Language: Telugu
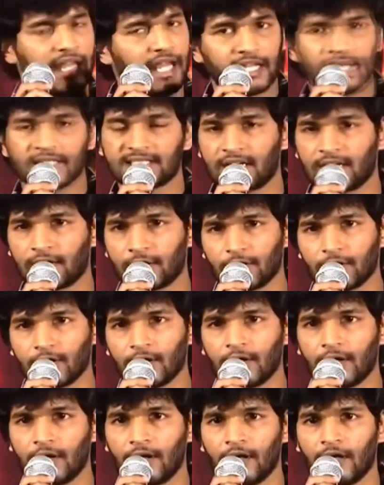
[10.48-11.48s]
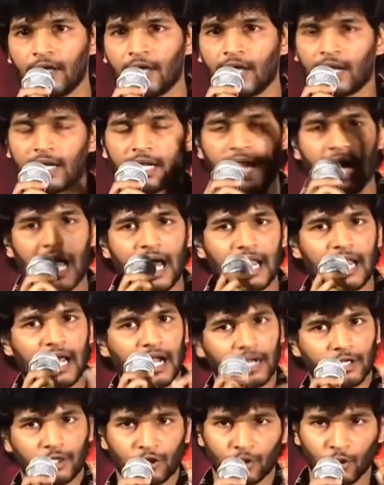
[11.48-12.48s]
అన్నీ అనేశారు
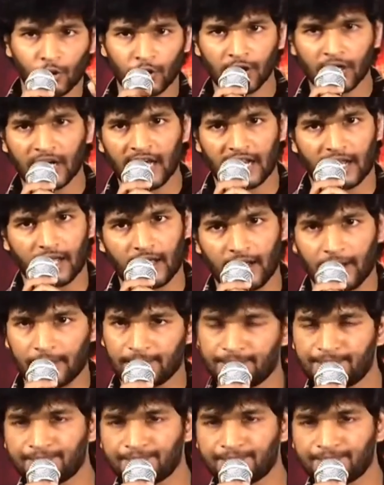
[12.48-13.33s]
నాలాంటోడు గనక